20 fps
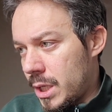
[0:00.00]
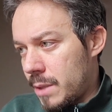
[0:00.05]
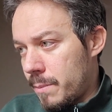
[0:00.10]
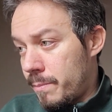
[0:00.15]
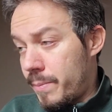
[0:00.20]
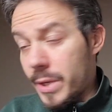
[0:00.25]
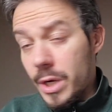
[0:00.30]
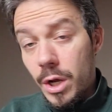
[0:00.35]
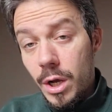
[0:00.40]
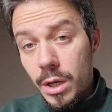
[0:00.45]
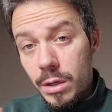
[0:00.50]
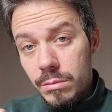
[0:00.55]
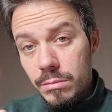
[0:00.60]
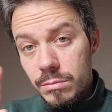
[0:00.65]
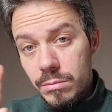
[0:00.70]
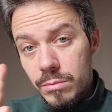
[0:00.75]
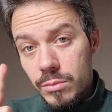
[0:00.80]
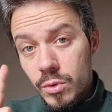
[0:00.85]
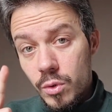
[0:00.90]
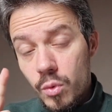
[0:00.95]
Però
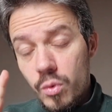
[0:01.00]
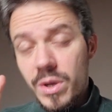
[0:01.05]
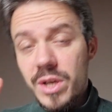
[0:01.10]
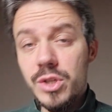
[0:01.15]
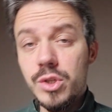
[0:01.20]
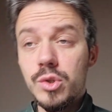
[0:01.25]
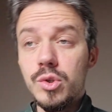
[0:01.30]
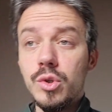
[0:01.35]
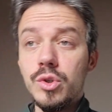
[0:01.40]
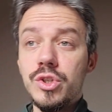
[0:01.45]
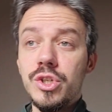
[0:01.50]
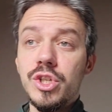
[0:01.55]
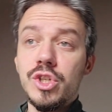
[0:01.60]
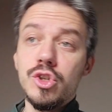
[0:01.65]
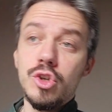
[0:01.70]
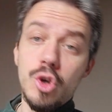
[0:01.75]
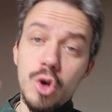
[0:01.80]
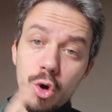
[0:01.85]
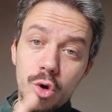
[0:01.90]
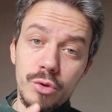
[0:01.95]
questo si
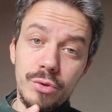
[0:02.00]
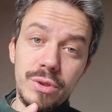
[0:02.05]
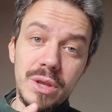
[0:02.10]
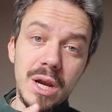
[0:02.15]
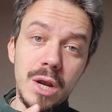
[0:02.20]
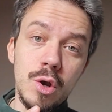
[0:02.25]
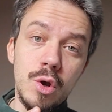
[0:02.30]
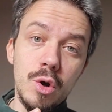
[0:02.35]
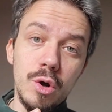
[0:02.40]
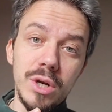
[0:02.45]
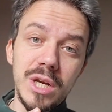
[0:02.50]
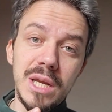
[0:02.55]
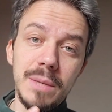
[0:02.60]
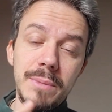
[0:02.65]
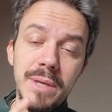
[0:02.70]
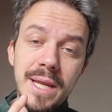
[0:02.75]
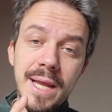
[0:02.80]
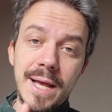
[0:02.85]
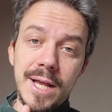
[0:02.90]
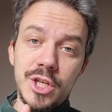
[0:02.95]
scontra con le
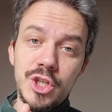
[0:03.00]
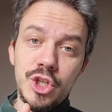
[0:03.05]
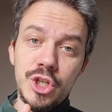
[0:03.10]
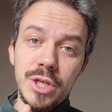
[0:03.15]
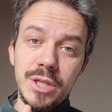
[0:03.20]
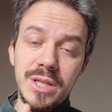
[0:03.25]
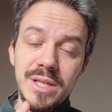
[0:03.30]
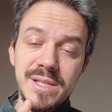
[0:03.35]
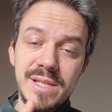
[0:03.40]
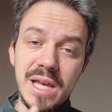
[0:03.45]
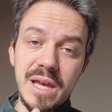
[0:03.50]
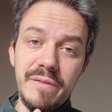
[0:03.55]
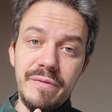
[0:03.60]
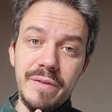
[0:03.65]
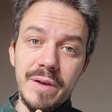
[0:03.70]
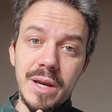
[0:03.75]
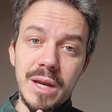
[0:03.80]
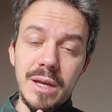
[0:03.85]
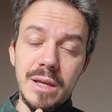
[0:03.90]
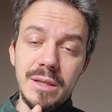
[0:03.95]
minacce di
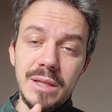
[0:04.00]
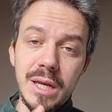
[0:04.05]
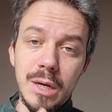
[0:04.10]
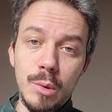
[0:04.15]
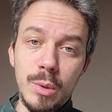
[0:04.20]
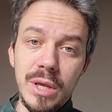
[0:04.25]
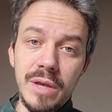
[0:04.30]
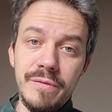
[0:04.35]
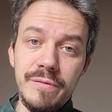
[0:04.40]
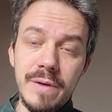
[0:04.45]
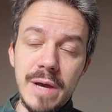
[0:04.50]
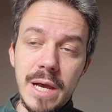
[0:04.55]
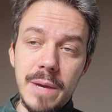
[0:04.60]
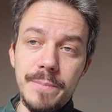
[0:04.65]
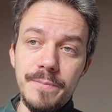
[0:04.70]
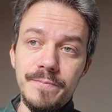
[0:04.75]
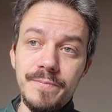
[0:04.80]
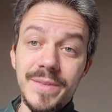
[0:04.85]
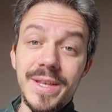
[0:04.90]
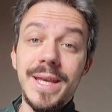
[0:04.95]
Seferin
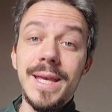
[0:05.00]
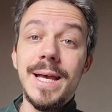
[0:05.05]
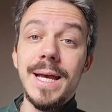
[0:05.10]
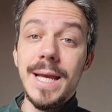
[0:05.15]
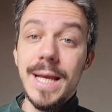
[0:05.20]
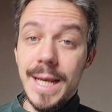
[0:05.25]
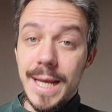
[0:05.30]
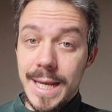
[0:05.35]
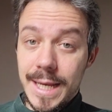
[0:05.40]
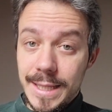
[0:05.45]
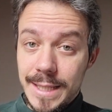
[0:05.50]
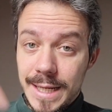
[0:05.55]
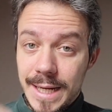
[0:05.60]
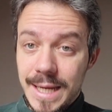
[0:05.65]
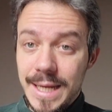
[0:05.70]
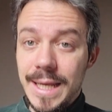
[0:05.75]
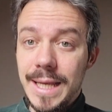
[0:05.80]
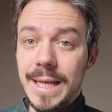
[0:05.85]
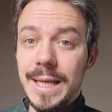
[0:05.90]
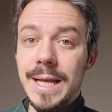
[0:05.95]
dell'UEFA e anche della
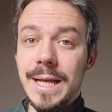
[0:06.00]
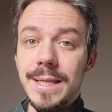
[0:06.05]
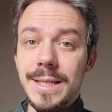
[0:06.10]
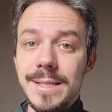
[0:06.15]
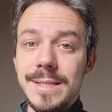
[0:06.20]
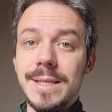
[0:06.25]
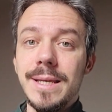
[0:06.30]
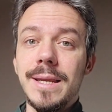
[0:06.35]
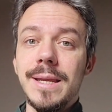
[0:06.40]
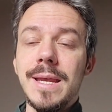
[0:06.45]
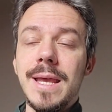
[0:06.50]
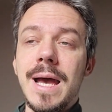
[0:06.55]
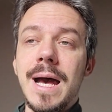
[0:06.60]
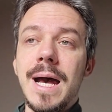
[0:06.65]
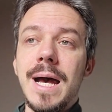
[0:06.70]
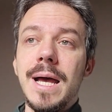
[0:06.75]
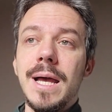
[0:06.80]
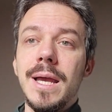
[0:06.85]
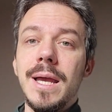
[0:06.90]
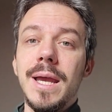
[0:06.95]
Lega di Serie
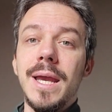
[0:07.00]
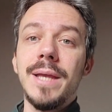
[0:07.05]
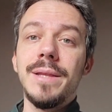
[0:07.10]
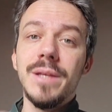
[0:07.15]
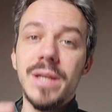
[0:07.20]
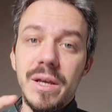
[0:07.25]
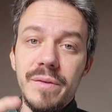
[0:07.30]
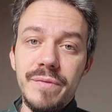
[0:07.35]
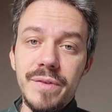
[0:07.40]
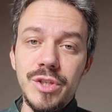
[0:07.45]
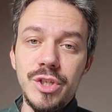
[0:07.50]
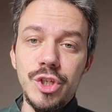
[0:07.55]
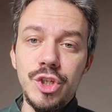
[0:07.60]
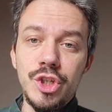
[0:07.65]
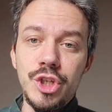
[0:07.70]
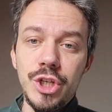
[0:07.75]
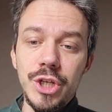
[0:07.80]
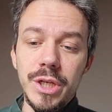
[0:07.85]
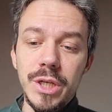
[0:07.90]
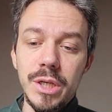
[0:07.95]
A e della
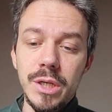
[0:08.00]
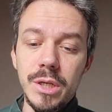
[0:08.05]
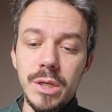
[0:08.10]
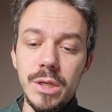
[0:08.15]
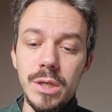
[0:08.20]
FGC